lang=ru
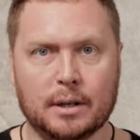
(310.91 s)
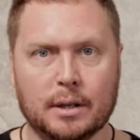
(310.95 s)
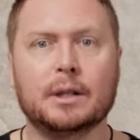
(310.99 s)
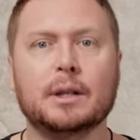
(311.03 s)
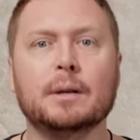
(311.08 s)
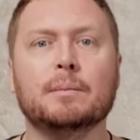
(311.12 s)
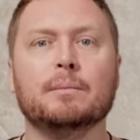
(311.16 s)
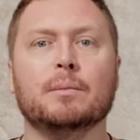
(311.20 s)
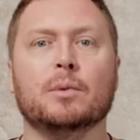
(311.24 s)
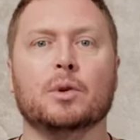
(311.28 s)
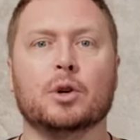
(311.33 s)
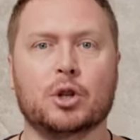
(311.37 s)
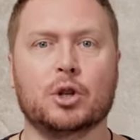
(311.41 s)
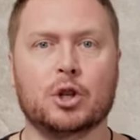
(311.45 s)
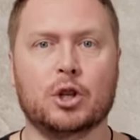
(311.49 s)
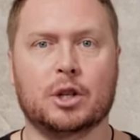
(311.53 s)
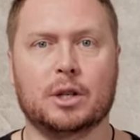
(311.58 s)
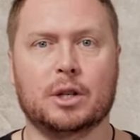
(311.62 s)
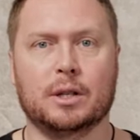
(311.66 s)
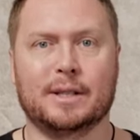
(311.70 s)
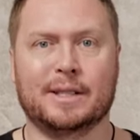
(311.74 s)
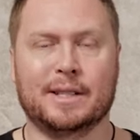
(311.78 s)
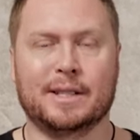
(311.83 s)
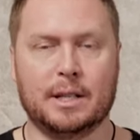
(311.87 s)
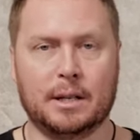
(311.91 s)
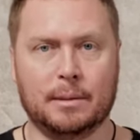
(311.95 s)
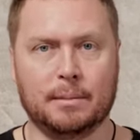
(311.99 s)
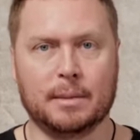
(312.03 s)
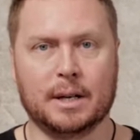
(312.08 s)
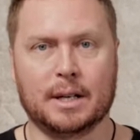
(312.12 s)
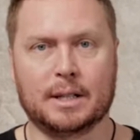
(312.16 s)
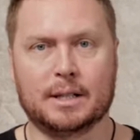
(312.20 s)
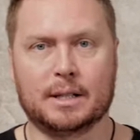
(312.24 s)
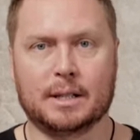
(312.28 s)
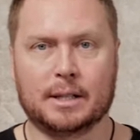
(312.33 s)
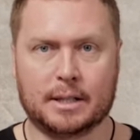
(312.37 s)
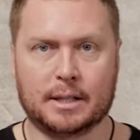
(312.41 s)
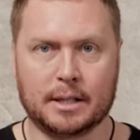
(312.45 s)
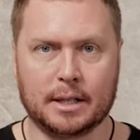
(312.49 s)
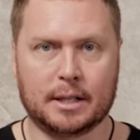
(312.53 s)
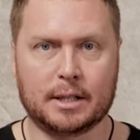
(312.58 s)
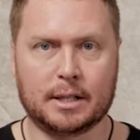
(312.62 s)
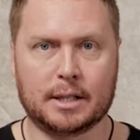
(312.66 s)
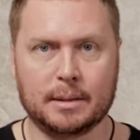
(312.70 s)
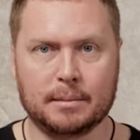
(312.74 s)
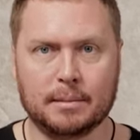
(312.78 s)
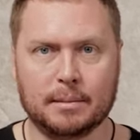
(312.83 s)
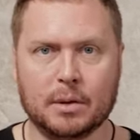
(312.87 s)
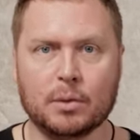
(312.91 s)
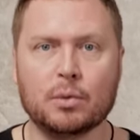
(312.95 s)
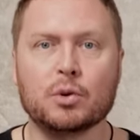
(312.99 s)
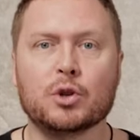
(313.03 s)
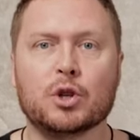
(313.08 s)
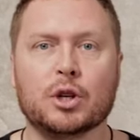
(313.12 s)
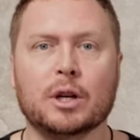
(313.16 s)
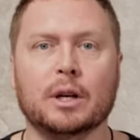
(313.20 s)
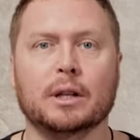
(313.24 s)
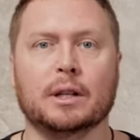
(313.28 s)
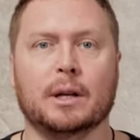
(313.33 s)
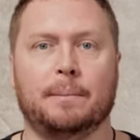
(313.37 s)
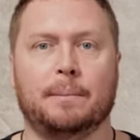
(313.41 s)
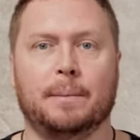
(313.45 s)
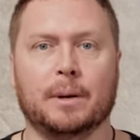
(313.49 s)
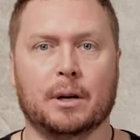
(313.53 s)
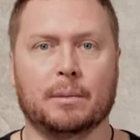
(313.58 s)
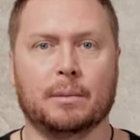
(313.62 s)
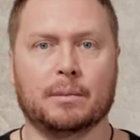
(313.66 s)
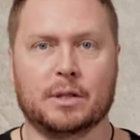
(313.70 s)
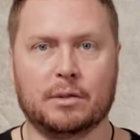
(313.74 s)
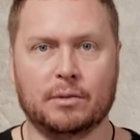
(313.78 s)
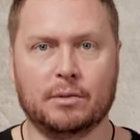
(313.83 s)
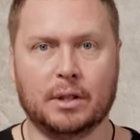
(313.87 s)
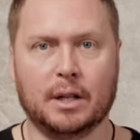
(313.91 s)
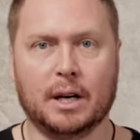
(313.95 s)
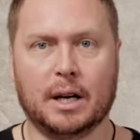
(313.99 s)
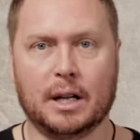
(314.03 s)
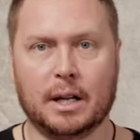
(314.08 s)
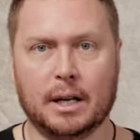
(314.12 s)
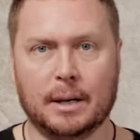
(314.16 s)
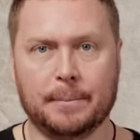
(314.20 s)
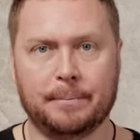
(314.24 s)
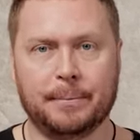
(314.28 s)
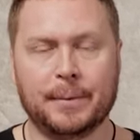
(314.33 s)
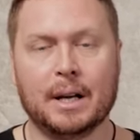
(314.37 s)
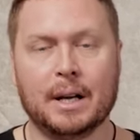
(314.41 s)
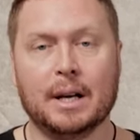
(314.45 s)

ты можешь заниматься сексом уже на первом свидании.